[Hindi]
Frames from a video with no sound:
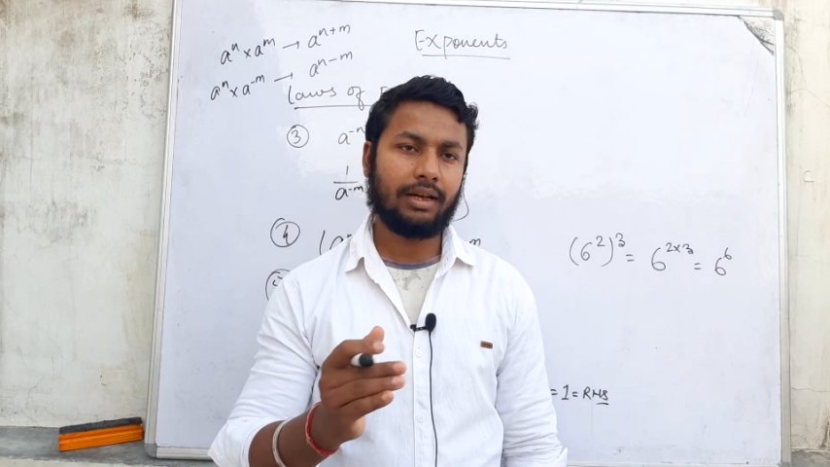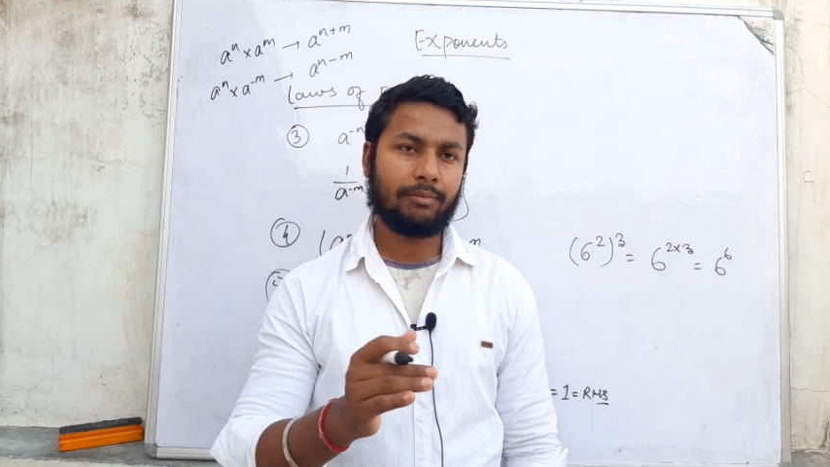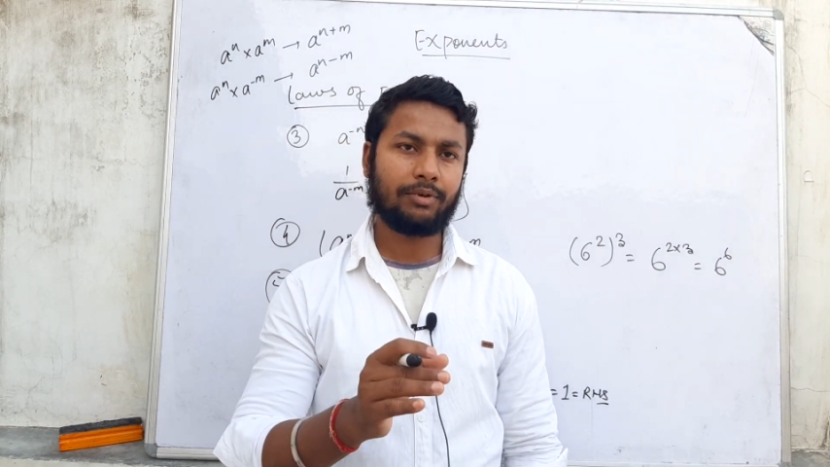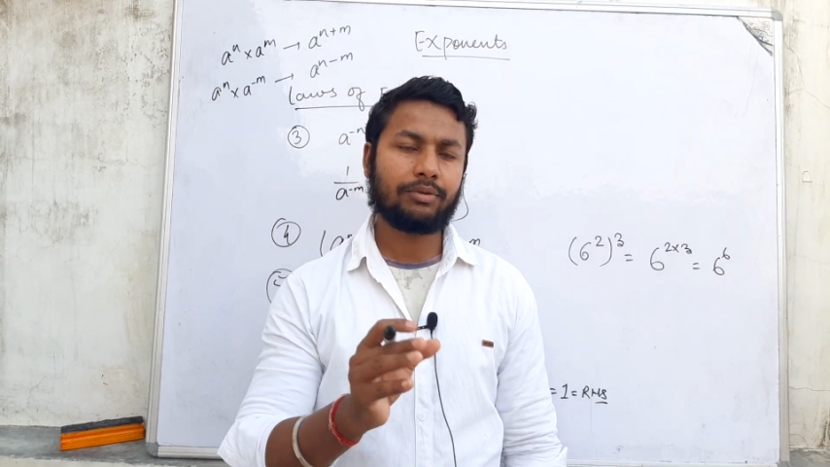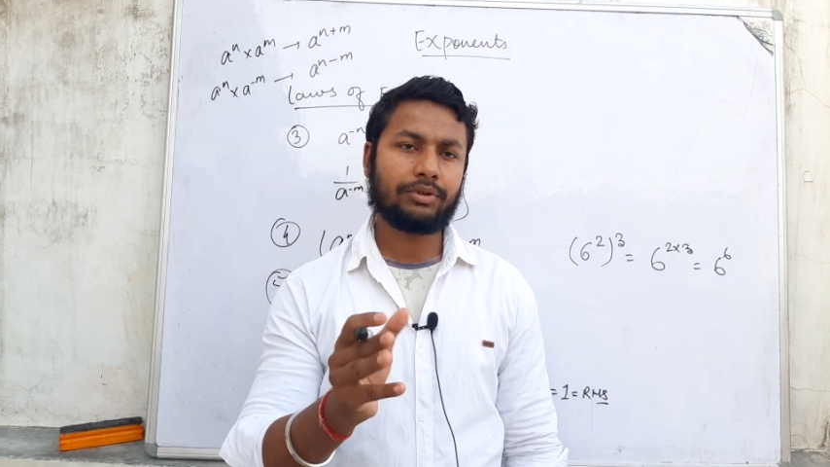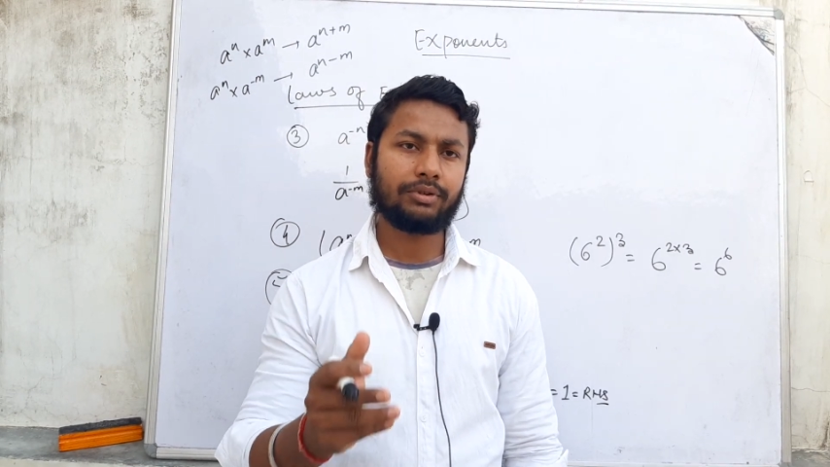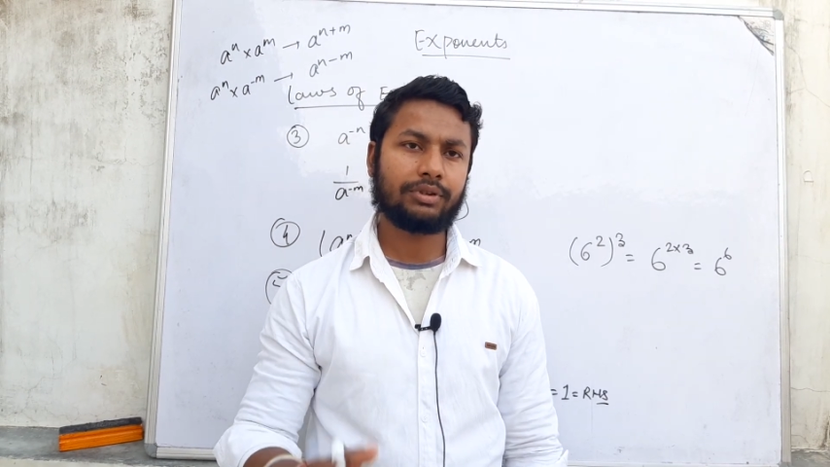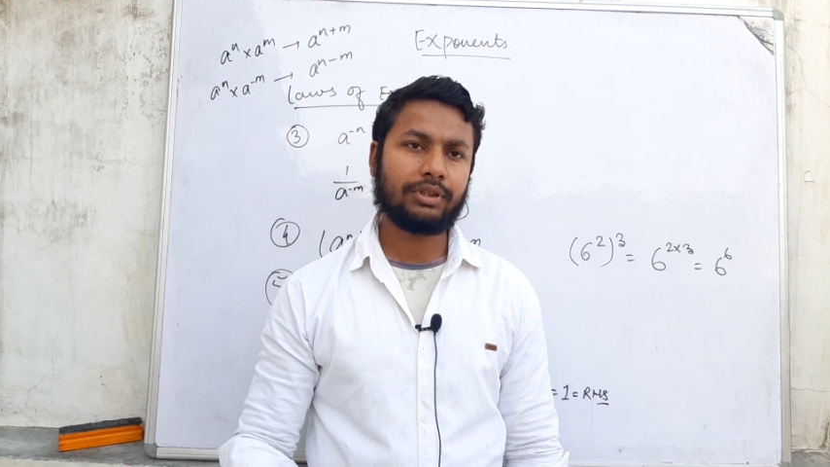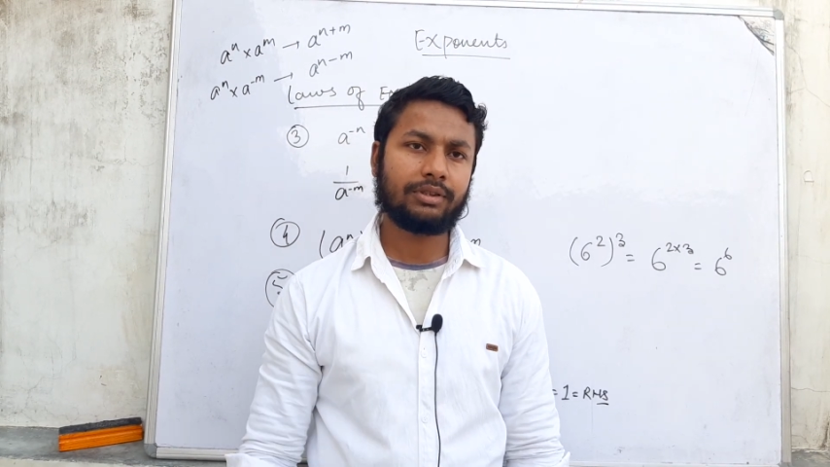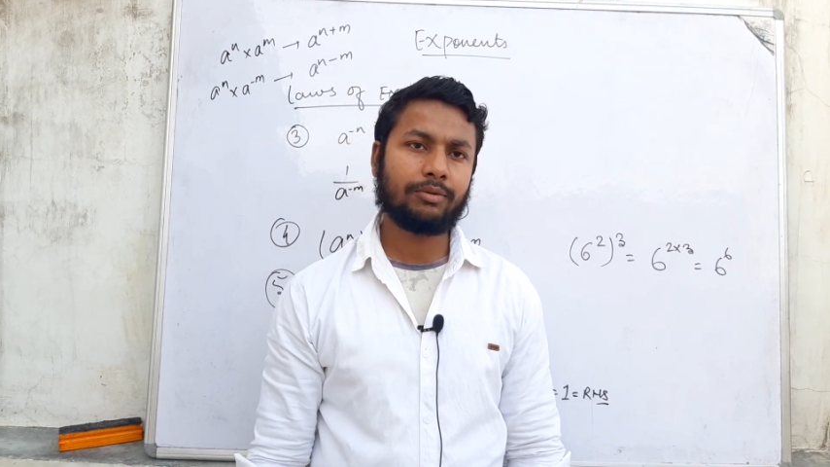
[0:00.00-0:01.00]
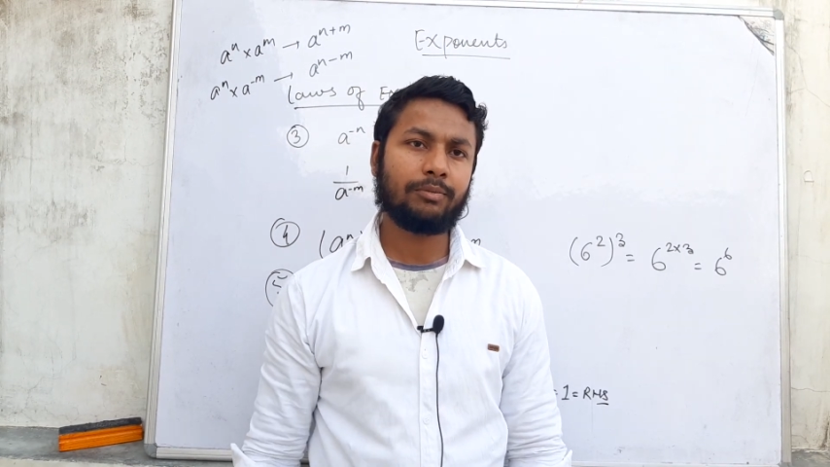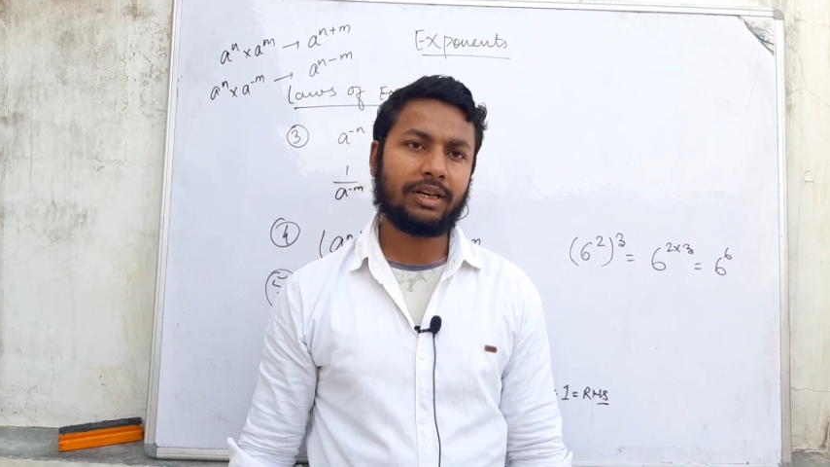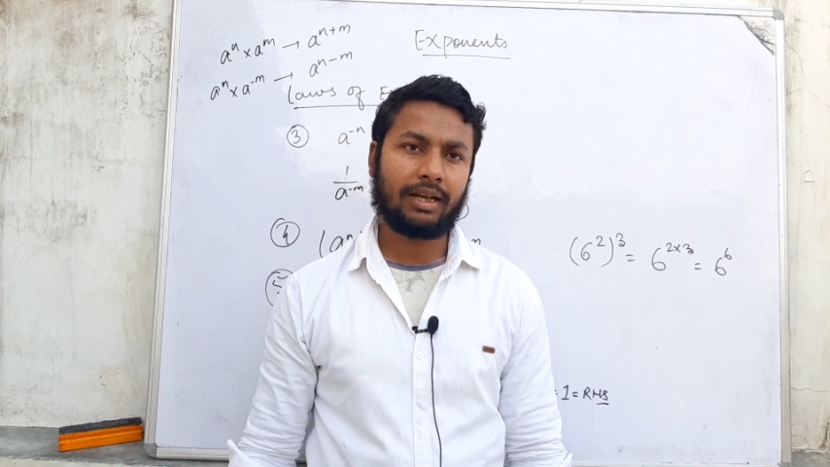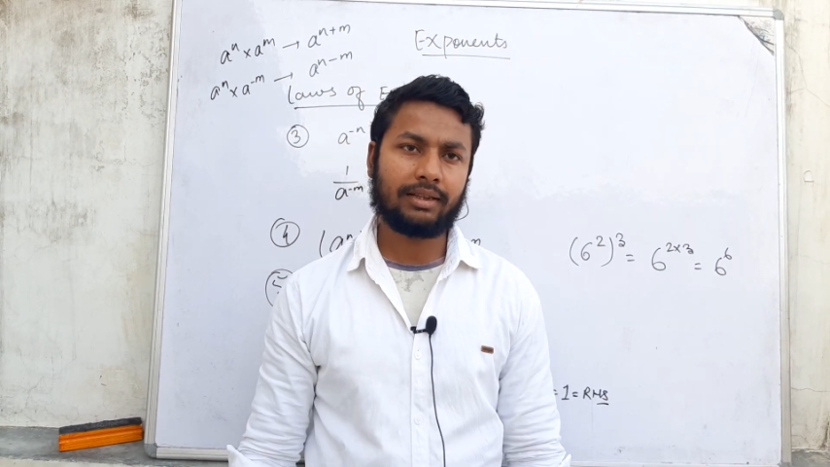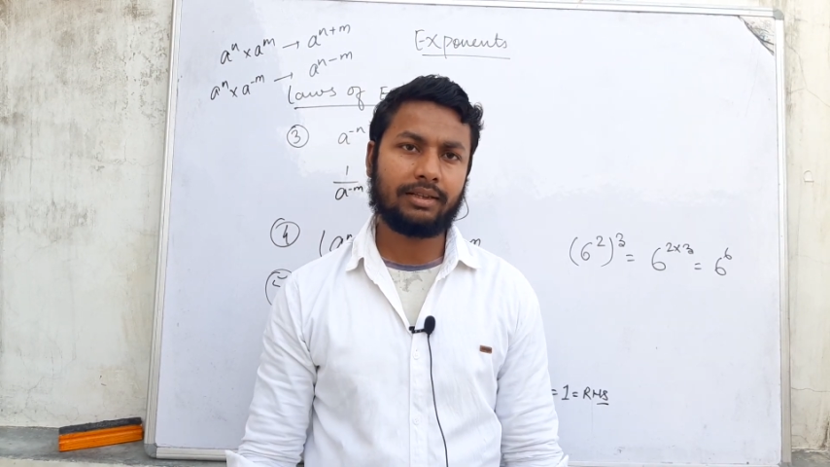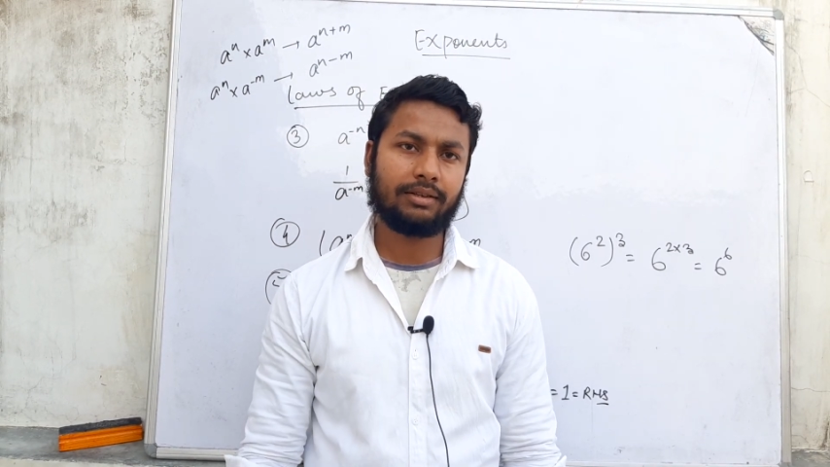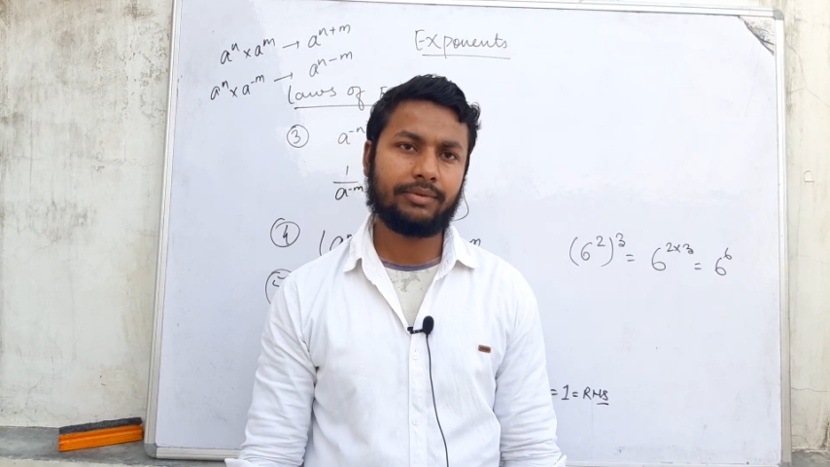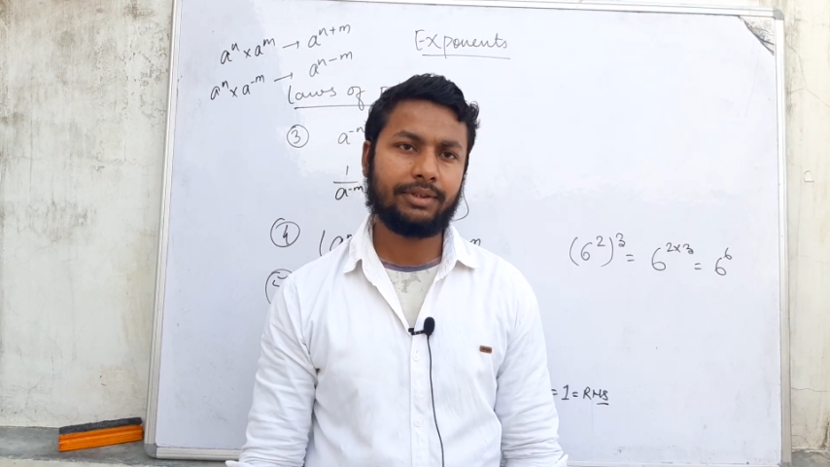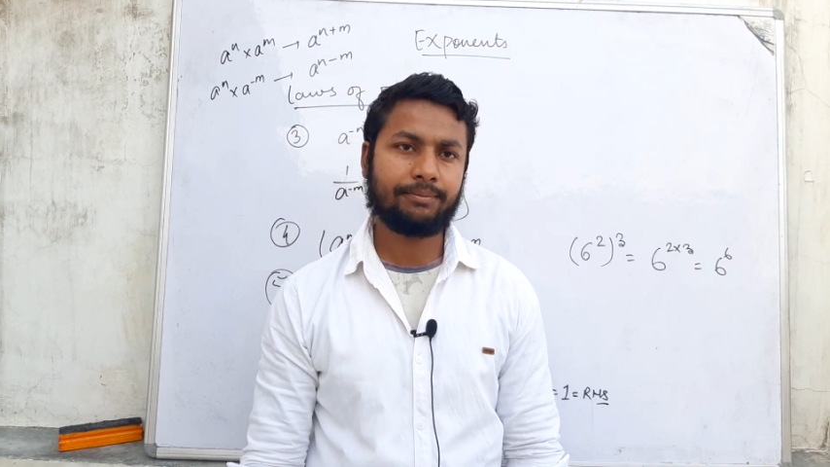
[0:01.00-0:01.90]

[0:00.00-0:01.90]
हम लोग कुछ क्वेश्चंस वो बनाते हैं अभी